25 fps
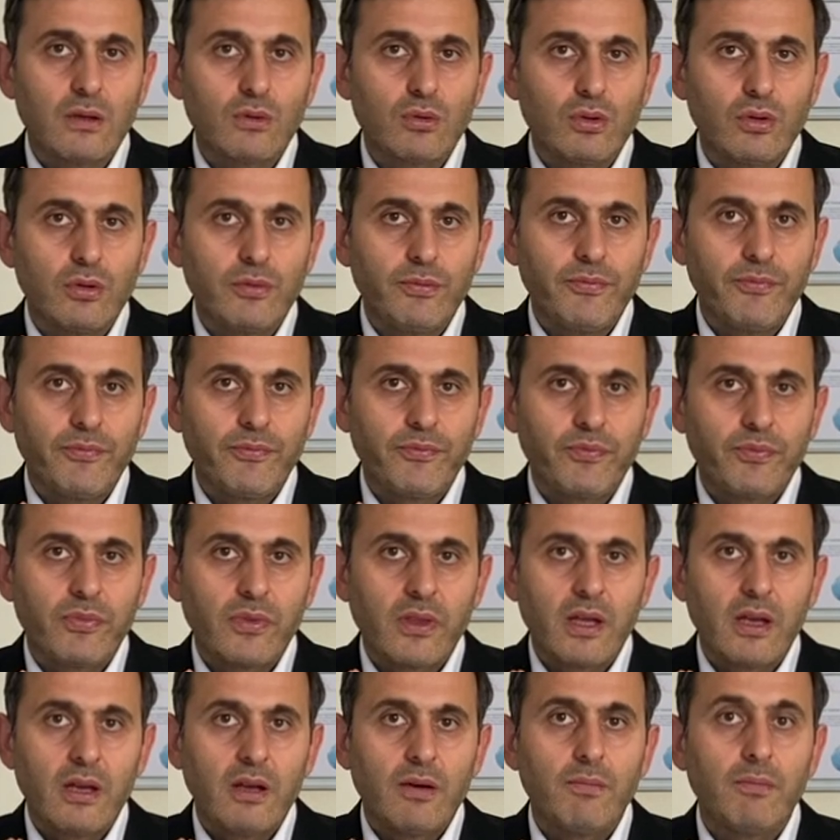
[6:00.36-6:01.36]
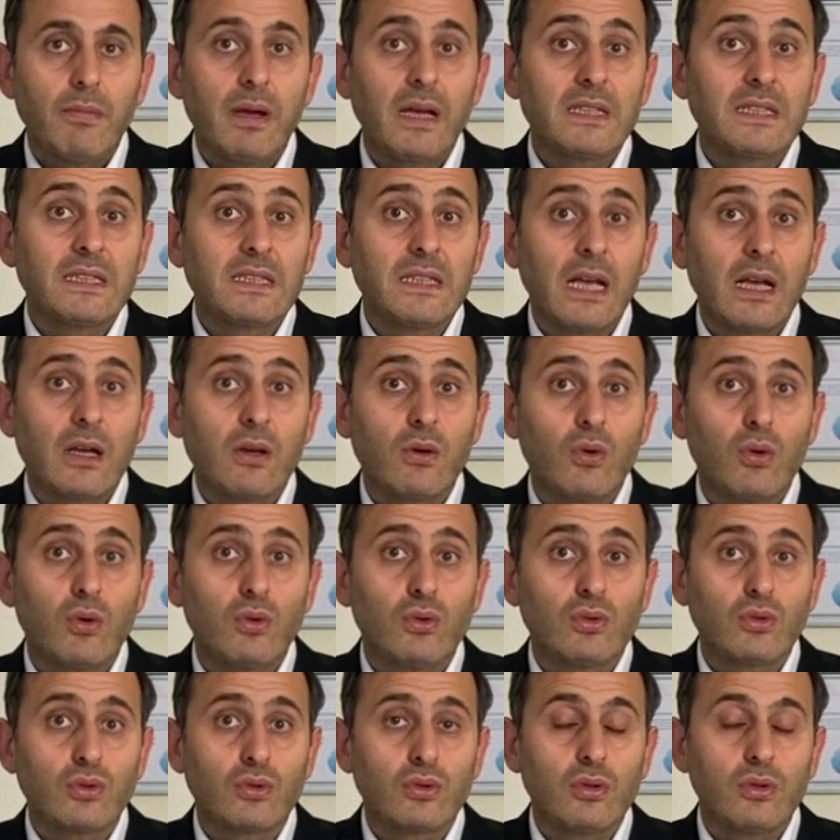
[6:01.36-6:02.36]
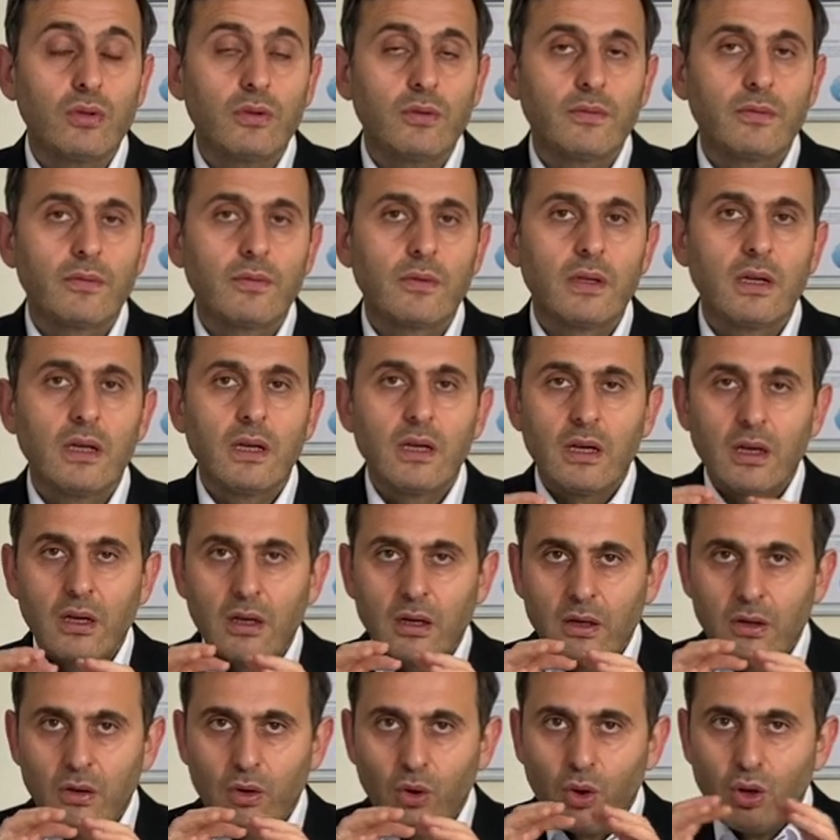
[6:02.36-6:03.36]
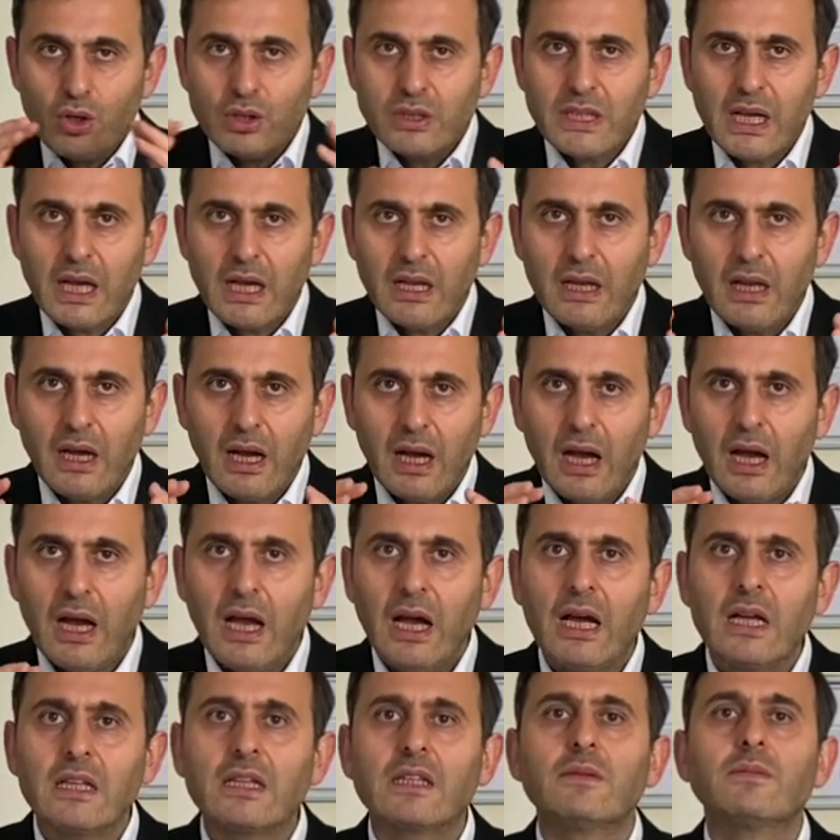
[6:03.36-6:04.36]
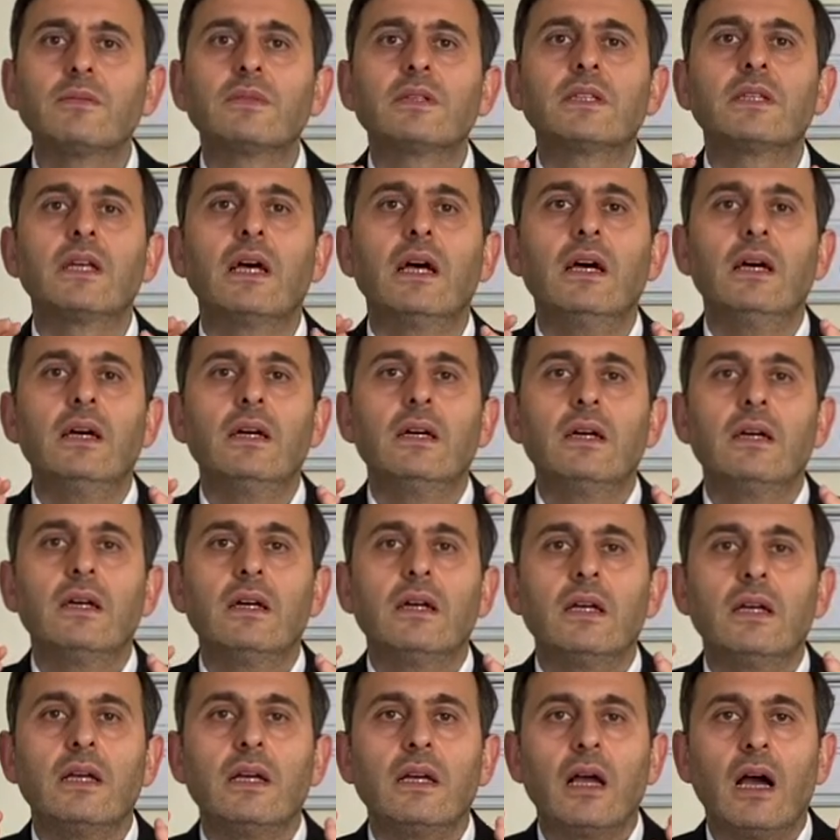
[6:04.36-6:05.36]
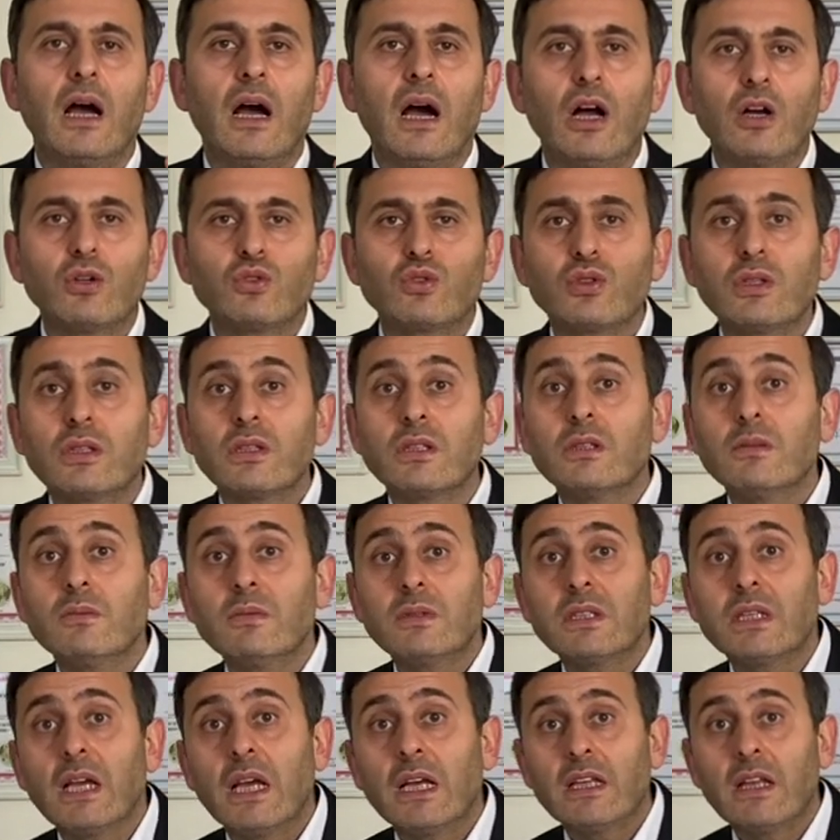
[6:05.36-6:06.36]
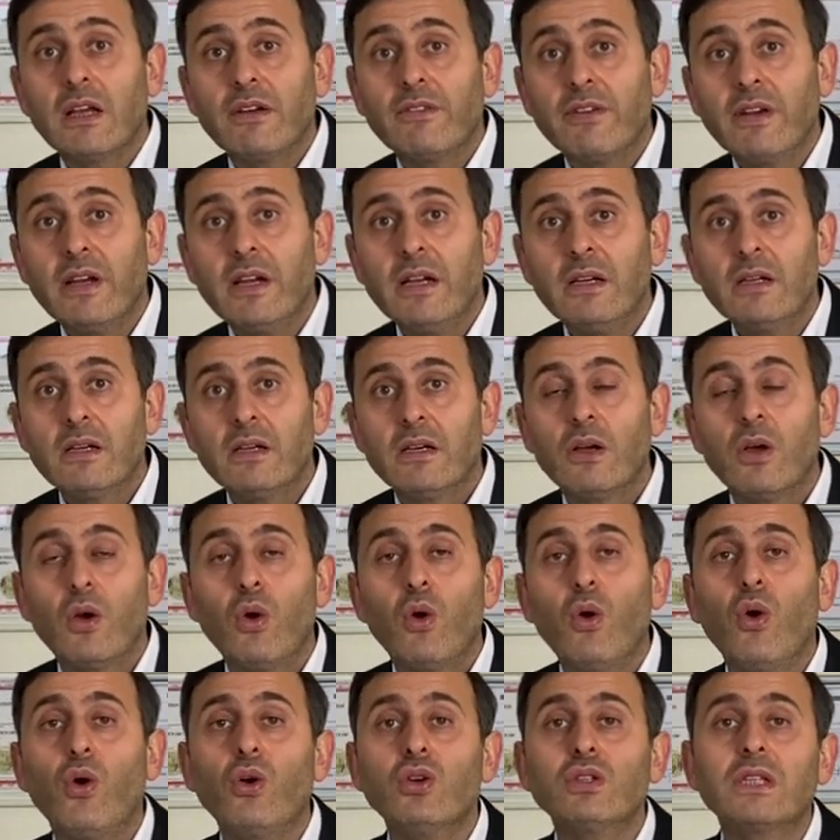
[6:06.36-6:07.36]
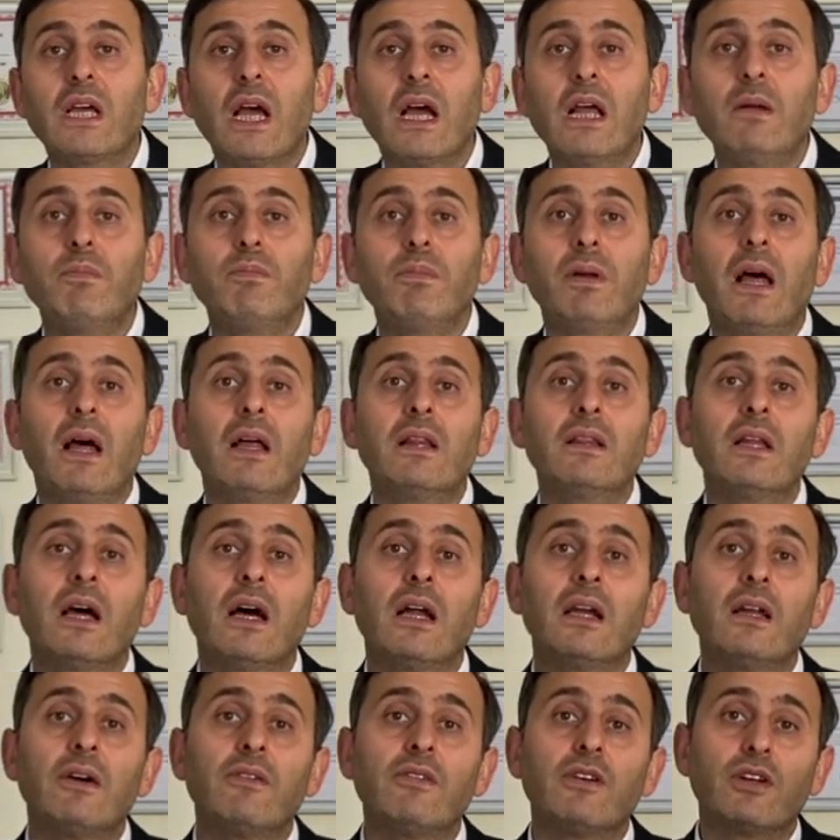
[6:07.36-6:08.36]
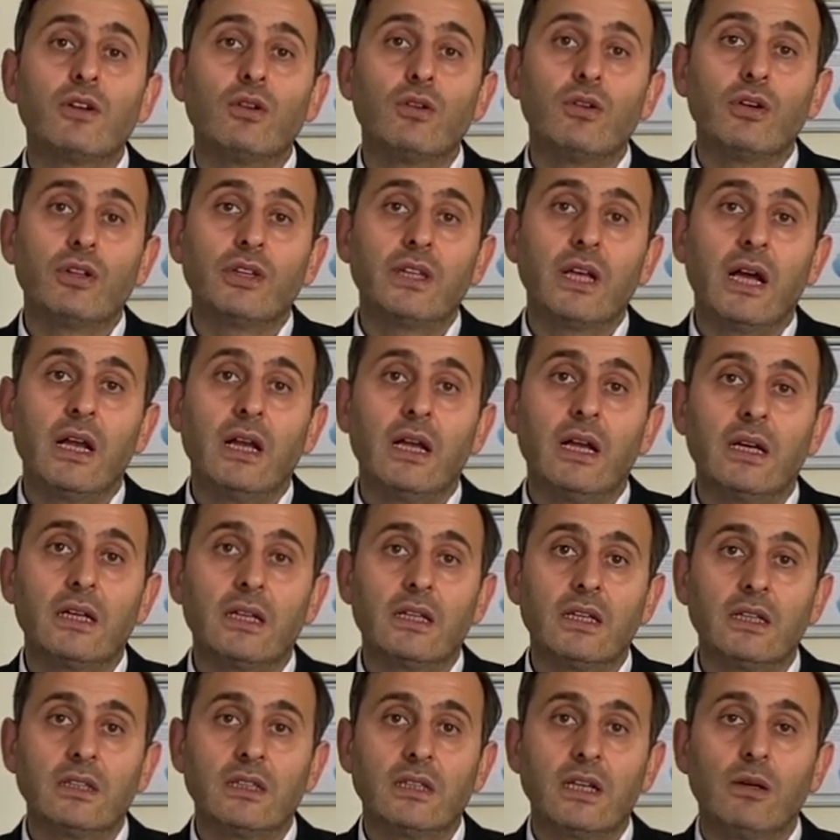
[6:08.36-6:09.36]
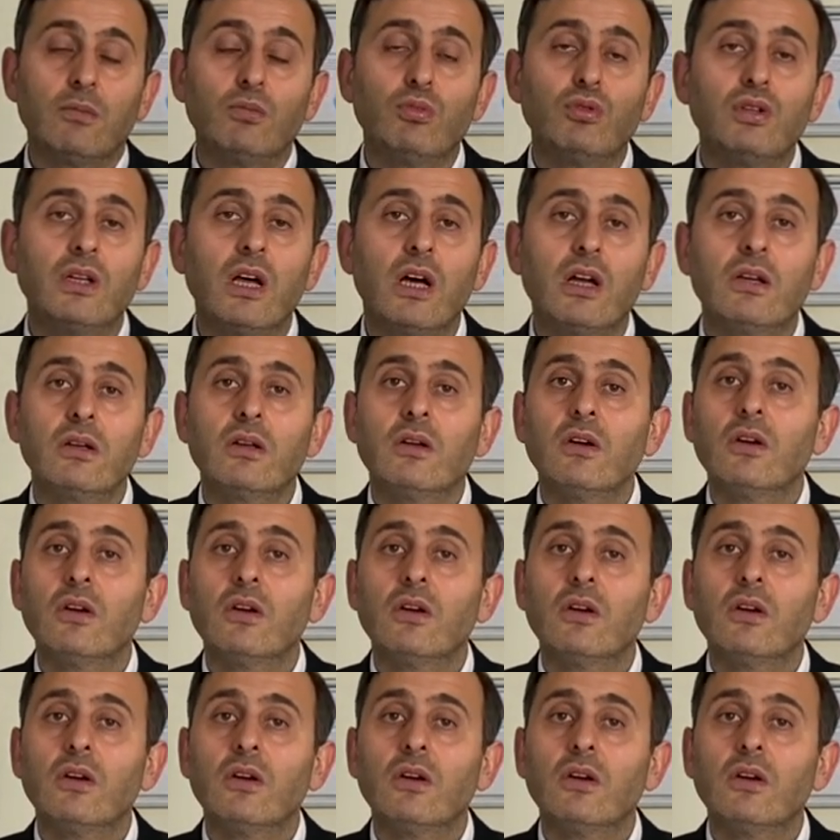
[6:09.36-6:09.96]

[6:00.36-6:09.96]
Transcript: durum, meslek konusu, özel hayatımızda arzuladığımız hedefe özel planlarla varılıyor değerli arkadaşlar. Bunlar